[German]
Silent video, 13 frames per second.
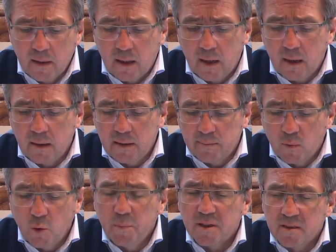äh, ich
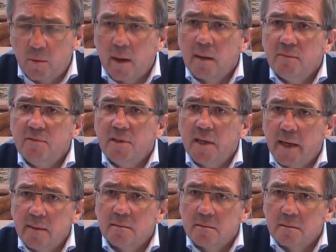mache mir Sorgen, wie
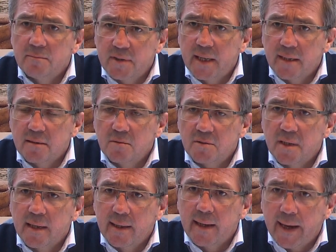geht wie es
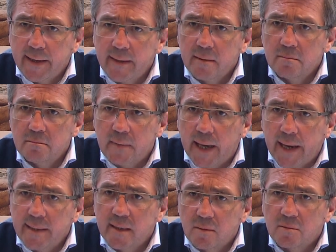unseren kleinen,
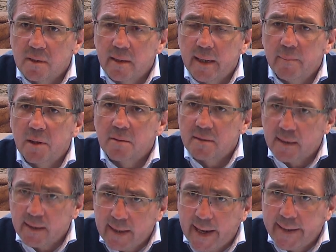kleinen Unternehmen,
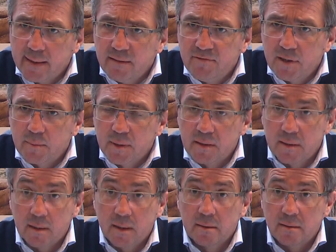unseren kleinen Firmen,
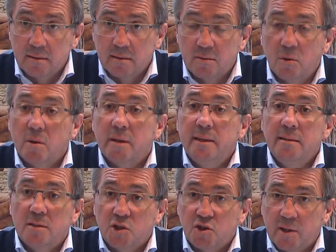die ja dieses
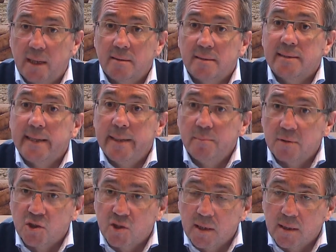Kolorit der Stadt, das Leben
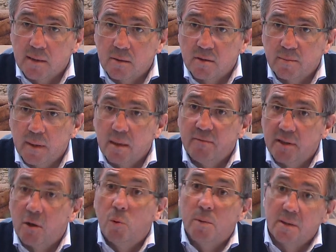der Stadt ausmachen,
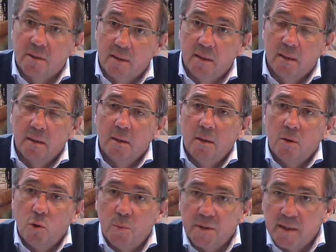wie kommen die
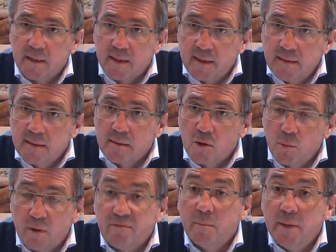über die Krise
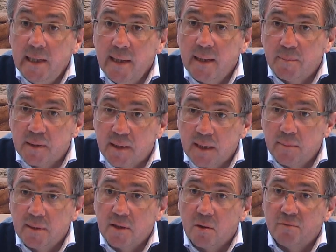drüber,
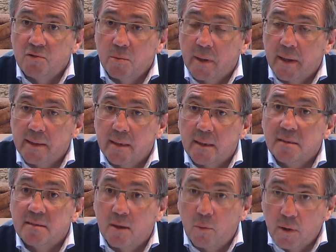Familienbetriebe, die oft über
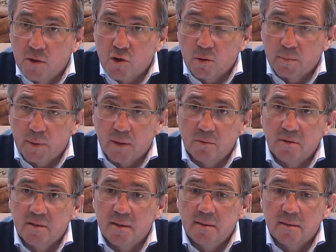Generationen schon bei
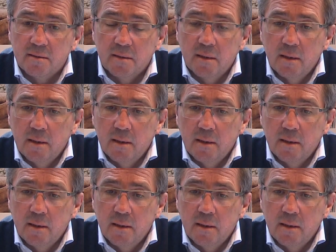uns sind. Das,